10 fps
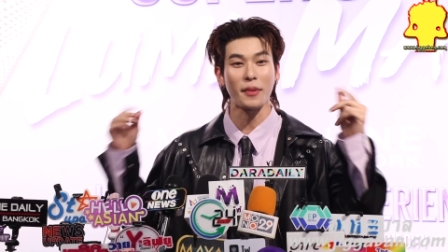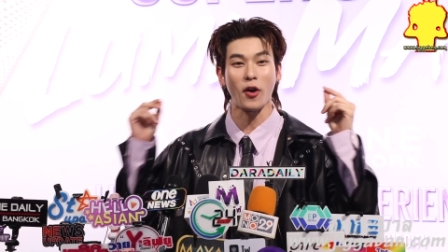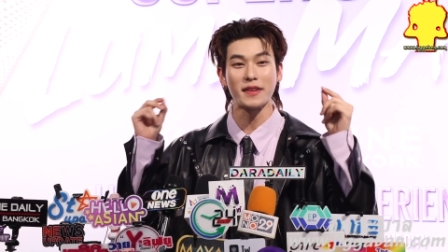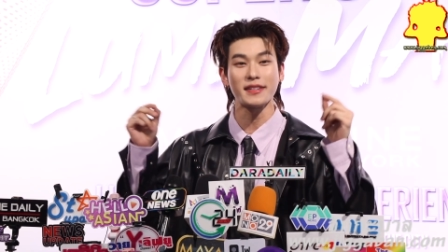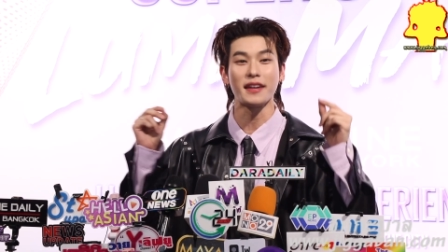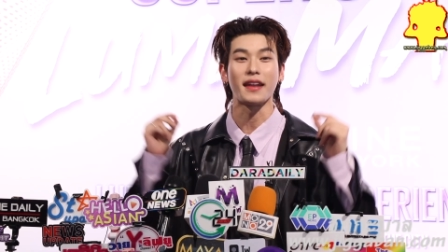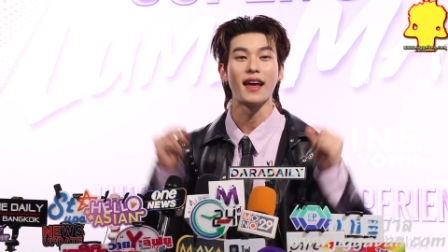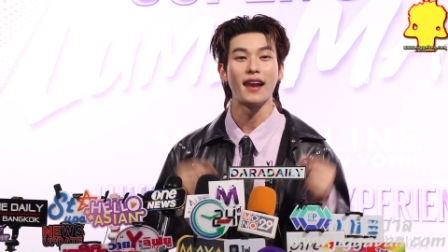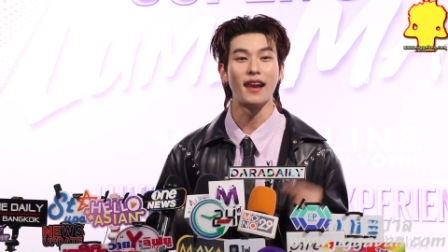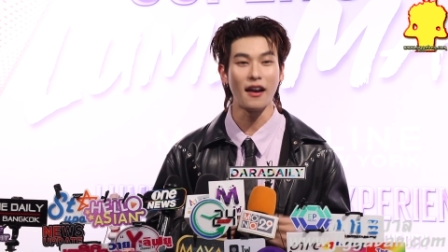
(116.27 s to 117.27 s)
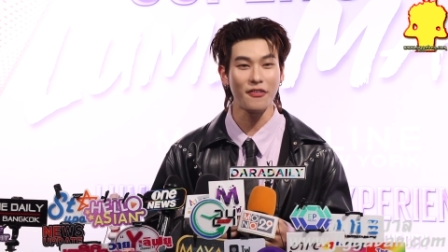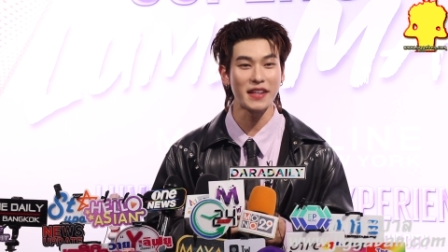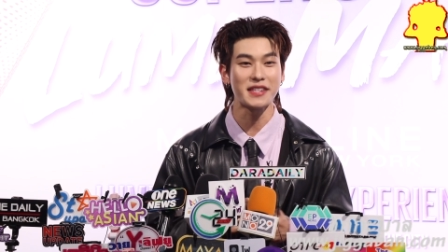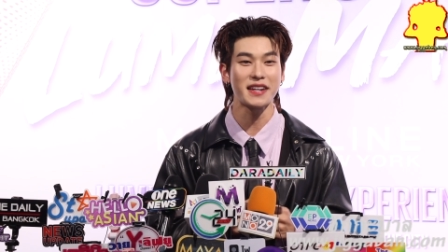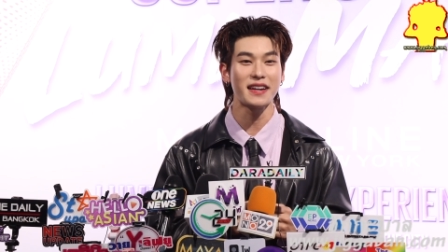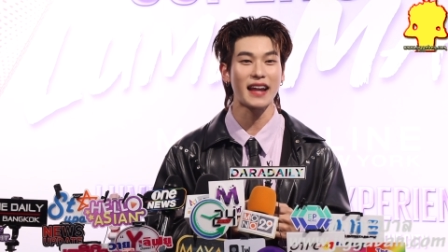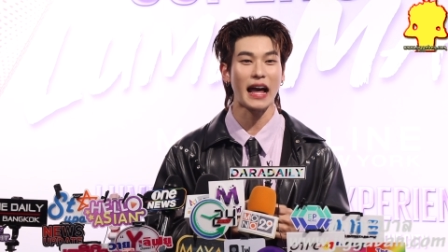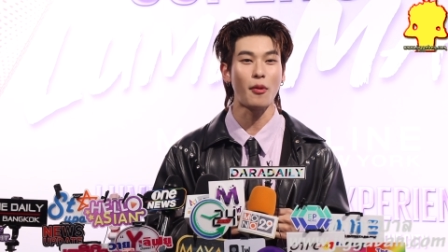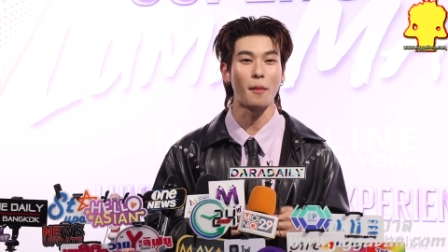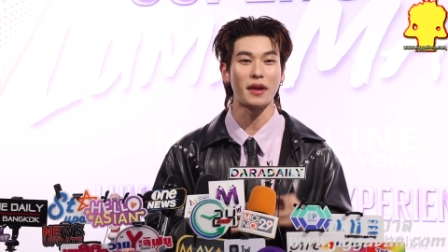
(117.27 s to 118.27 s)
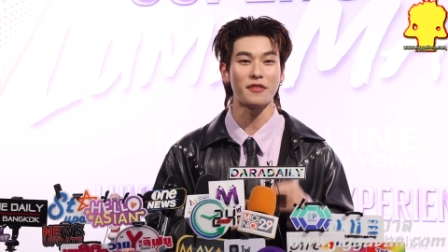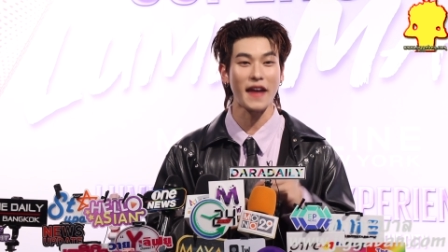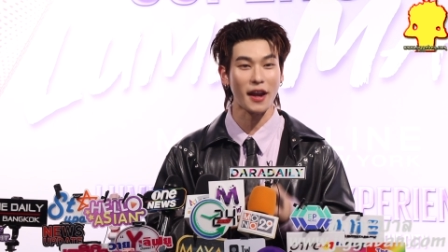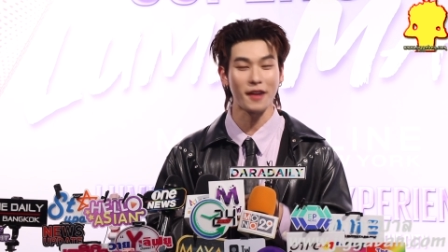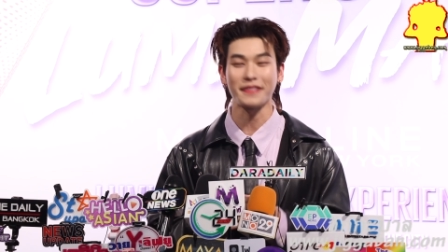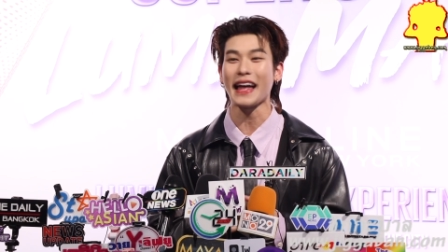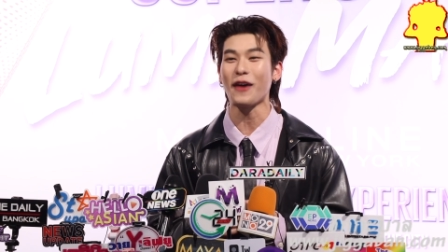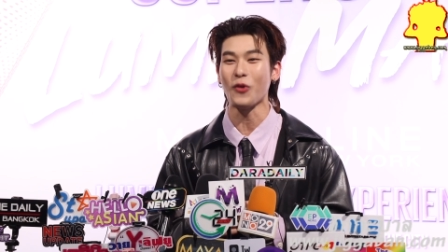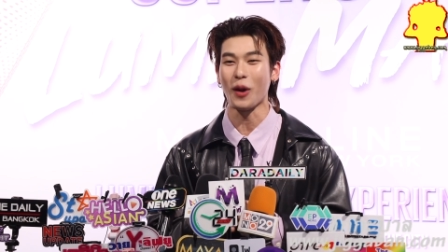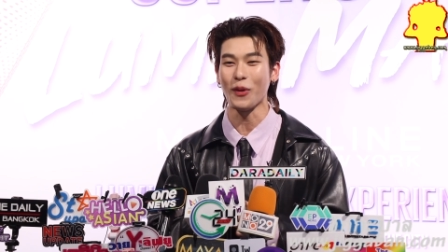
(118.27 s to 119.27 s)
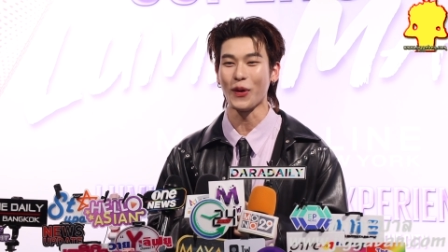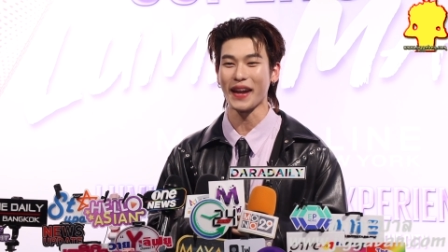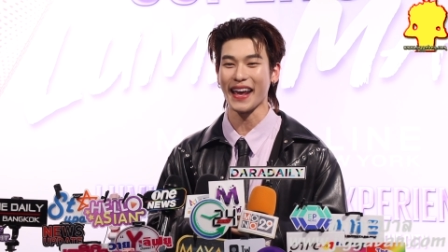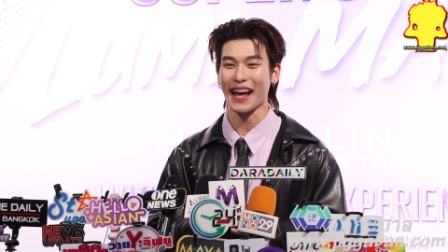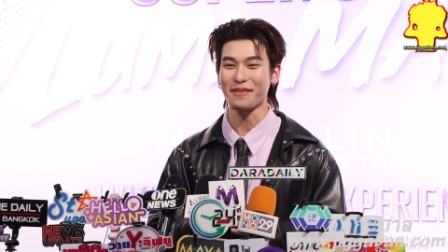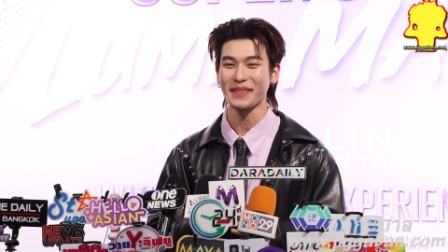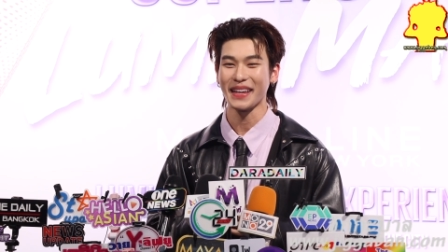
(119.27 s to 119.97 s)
คอนเสิร์ตเลิฟเวนเจอร์นะครับผมเป็นแฟนคอนต้าอูอัพโหลดนะครับ